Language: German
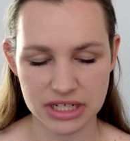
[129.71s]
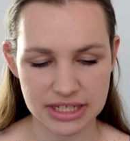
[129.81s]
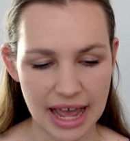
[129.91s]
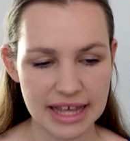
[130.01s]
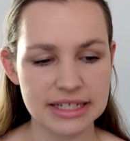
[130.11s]

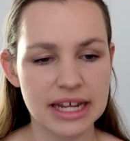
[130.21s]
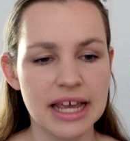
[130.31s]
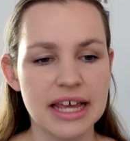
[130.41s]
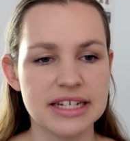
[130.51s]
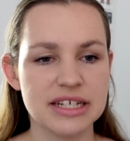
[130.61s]
Das heißt,
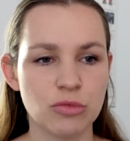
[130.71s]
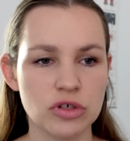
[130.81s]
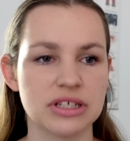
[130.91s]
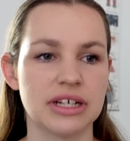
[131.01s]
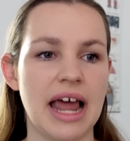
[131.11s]
dir
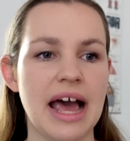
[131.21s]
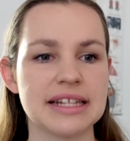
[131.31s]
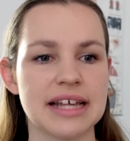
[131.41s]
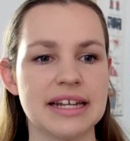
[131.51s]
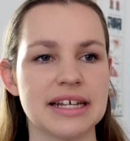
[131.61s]
muss
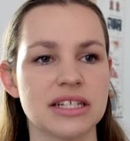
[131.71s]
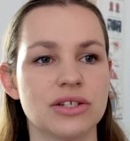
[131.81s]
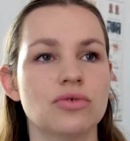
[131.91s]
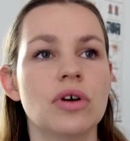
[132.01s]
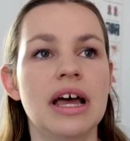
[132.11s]
klar sein, dass
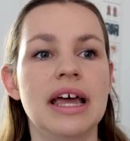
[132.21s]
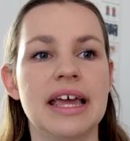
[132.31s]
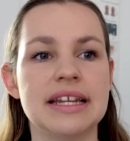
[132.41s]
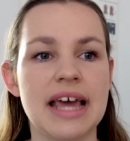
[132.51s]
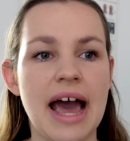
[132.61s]
du
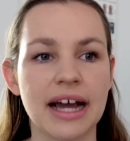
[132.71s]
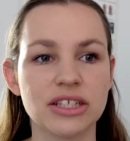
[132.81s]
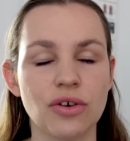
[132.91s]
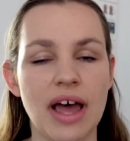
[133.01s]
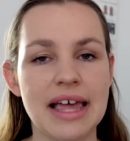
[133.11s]
in der
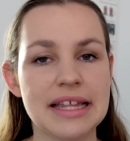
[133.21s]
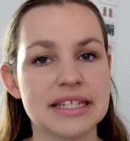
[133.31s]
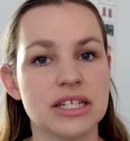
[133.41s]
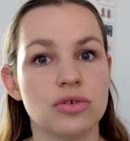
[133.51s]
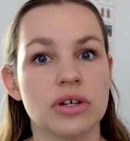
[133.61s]
aktuellen
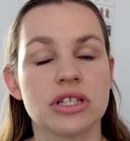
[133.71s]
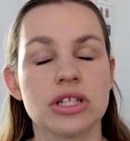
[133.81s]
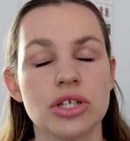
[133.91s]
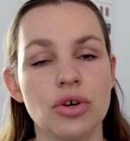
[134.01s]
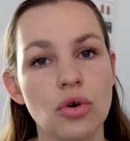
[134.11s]

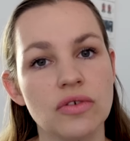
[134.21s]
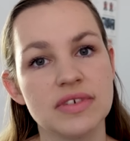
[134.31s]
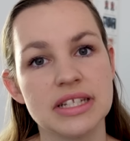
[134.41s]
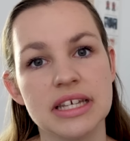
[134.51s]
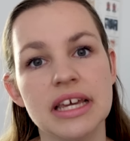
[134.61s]

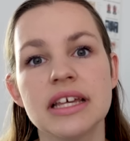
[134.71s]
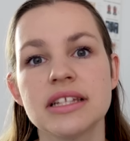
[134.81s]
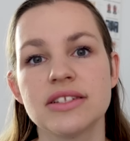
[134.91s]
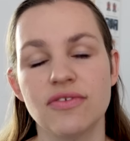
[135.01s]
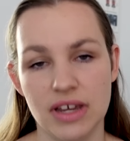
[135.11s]
Situation, wie sie
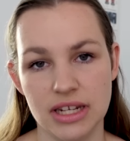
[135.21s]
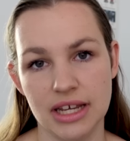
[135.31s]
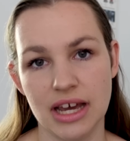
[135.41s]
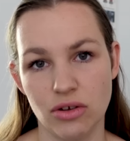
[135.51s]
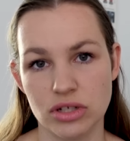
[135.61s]
ist,
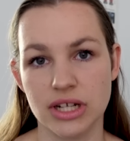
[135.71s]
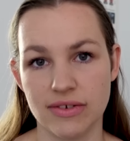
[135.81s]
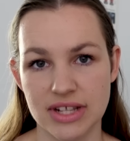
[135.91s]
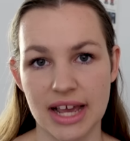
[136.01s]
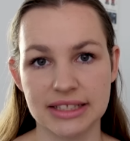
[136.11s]
weniger Lust
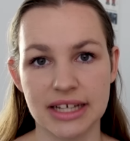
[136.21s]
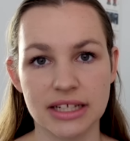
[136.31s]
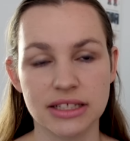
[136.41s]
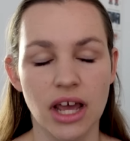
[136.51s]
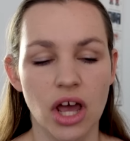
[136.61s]
auf Sex
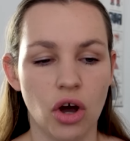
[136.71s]
hast.